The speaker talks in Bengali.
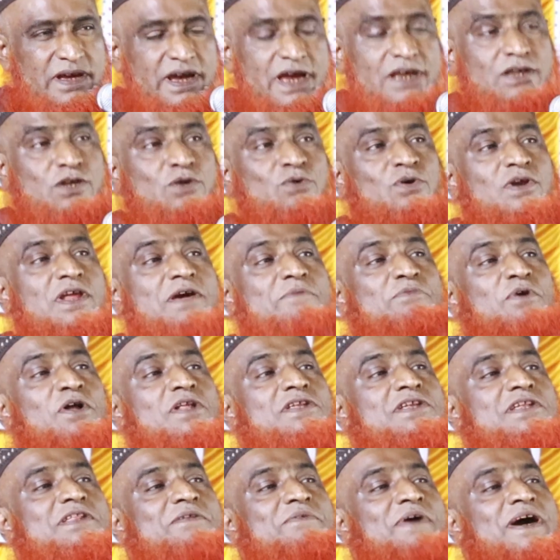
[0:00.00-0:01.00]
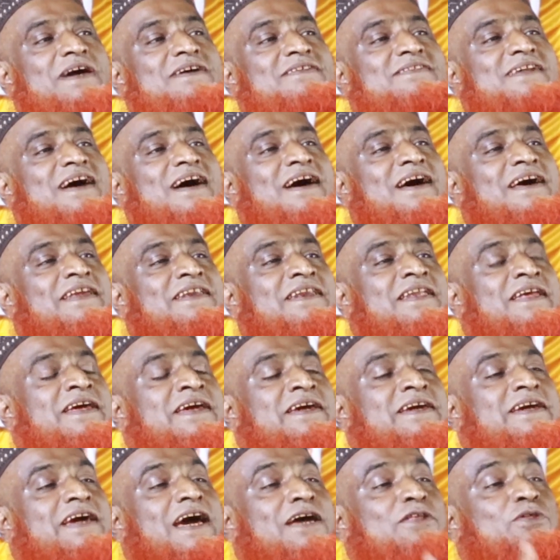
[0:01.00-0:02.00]
গেট খুলে বলতেছে ভাইজান
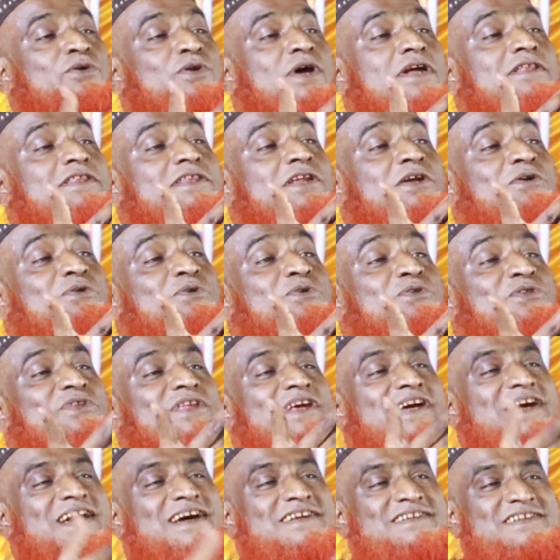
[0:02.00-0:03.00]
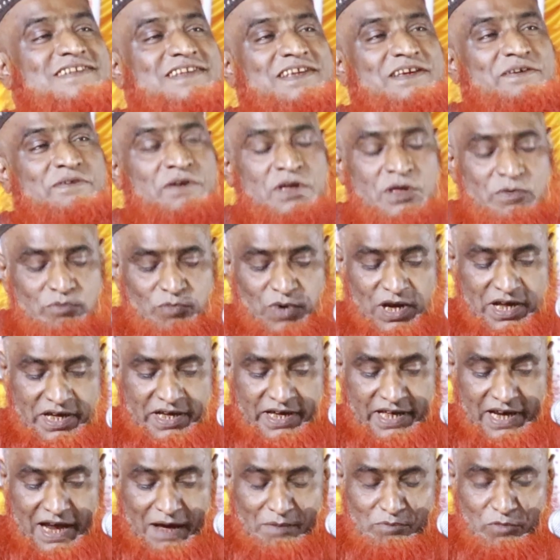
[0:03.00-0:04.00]
এত রাত্রে থেকে আসলি বলে
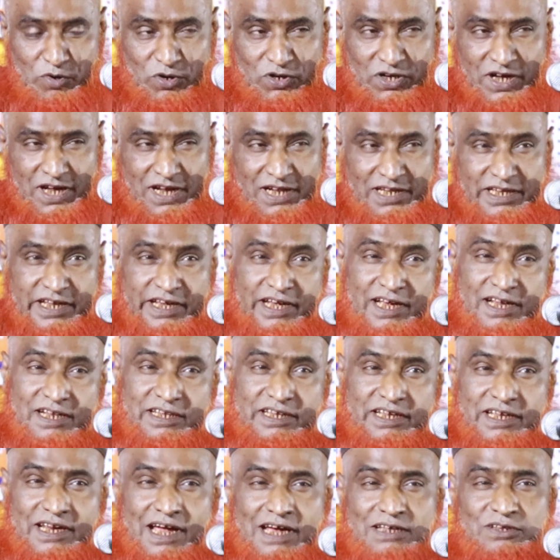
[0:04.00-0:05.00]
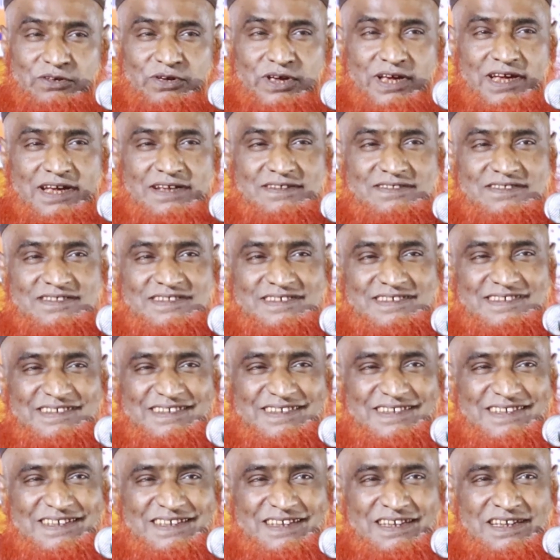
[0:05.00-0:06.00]
ক্রাম বোর্ড খেলতে খেলতে রাত হয়ে গেছে
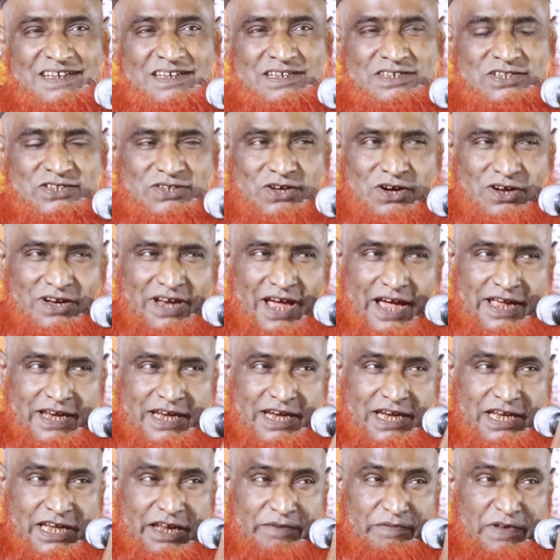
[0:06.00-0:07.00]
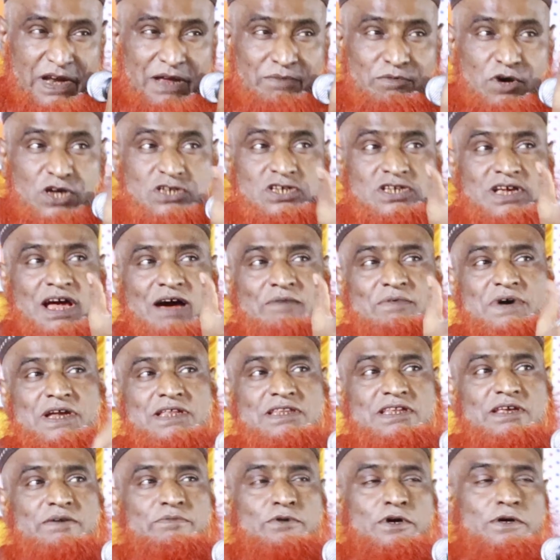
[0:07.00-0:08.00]
তো ডাইনিং টেবিলে বস
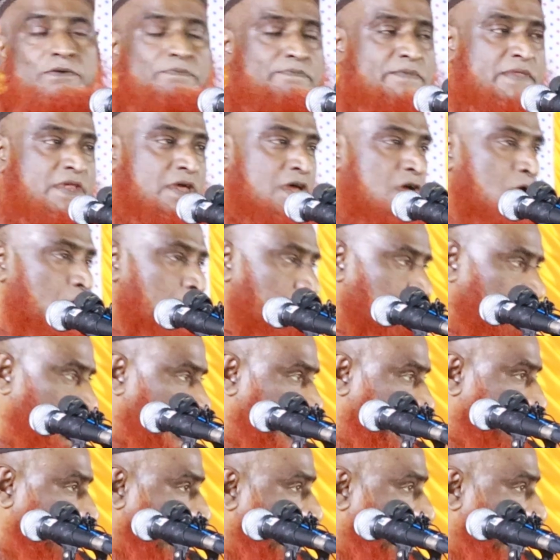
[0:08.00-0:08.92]
খাবার দিব বলে